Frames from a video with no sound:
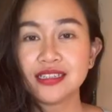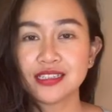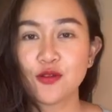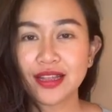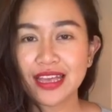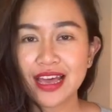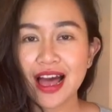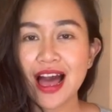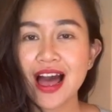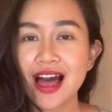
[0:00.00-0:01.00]
สวัสดี
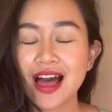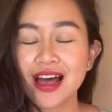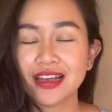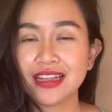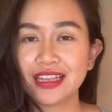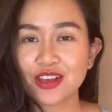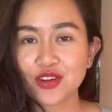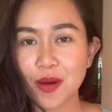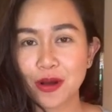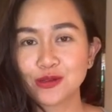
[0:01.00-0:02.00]
ค่ะยินดีต้อน
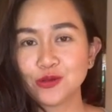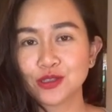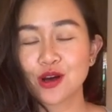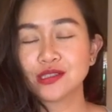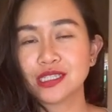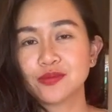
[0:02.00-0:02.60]
รับเข้าสู่ช่องจัส